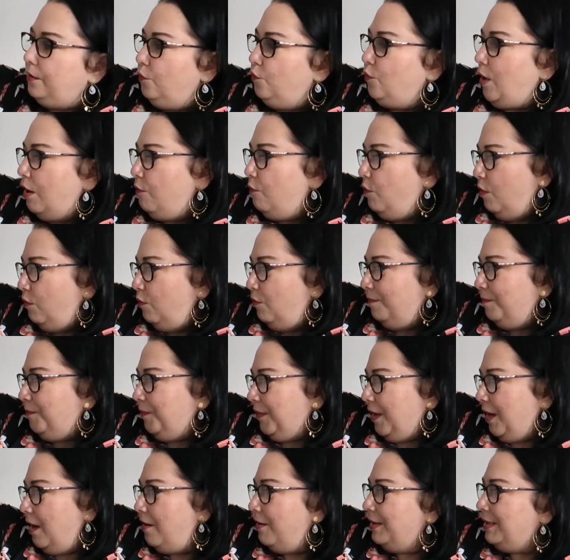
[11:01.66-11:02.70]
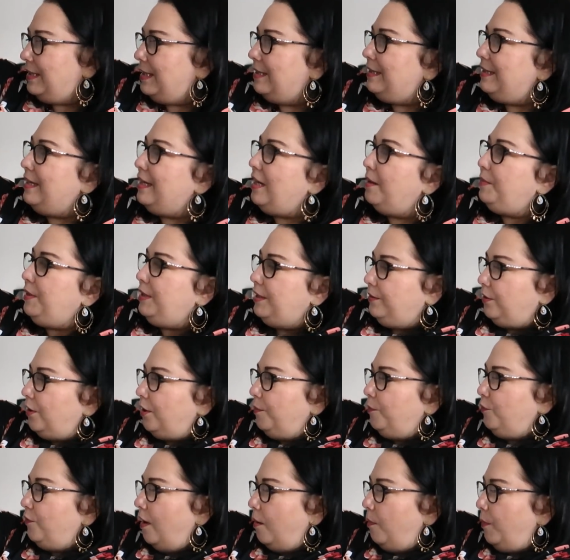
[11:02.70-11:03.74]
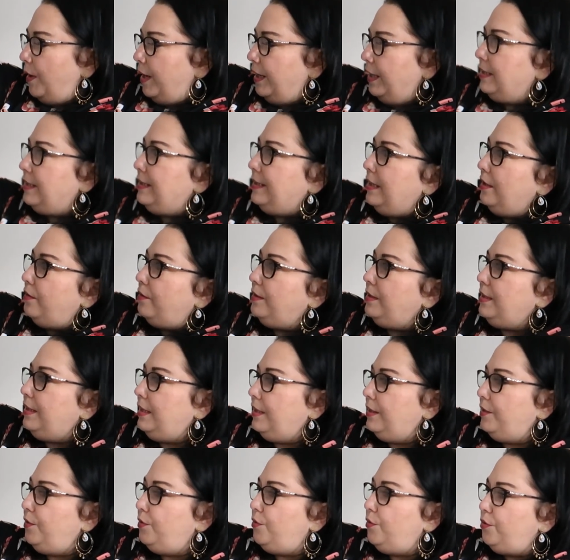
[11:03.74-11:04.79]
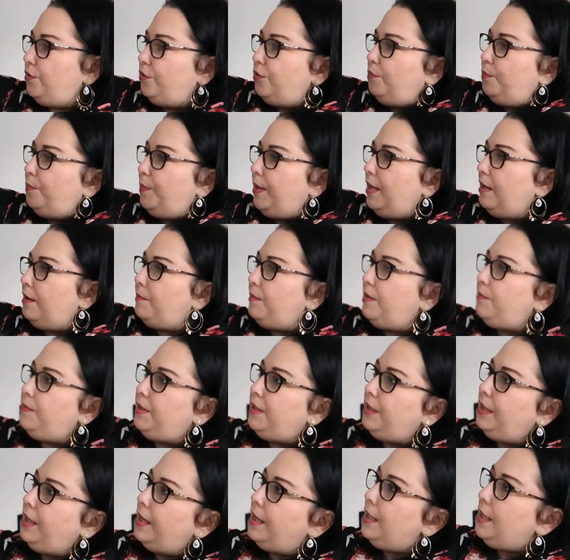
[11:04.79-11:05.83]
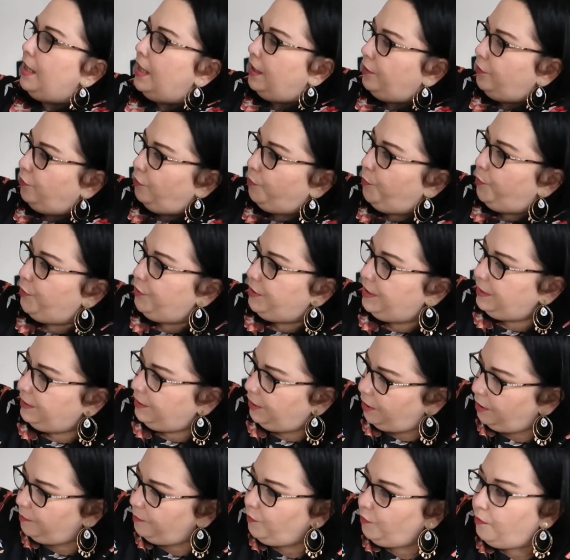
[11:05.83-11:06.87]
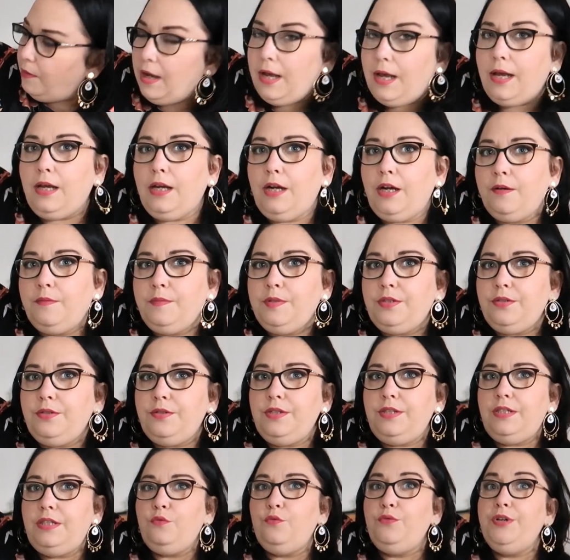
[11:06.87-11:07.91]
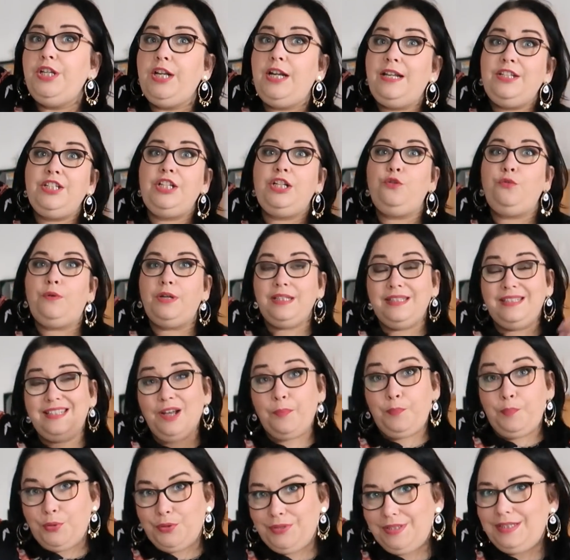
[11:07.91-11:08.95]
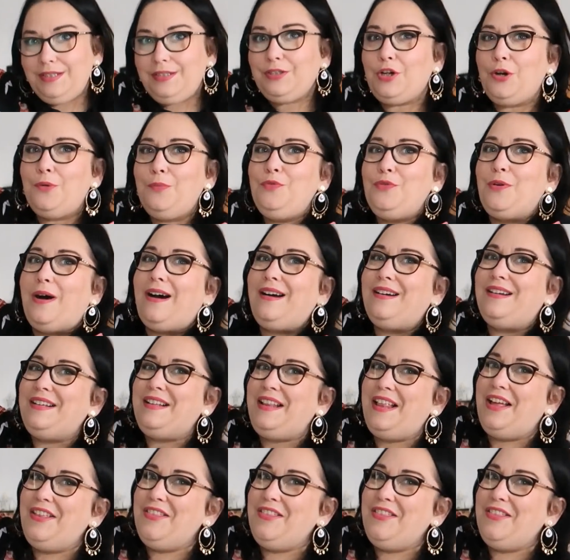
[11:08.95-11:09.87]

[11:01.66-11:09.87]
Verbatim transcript: Waouh ah ouais, ça c'est la petite robe noire par excellence qui est super mimi. Donc petite robe noire comme ceci. Oui, là j'ai le droit de dire petite robe noire.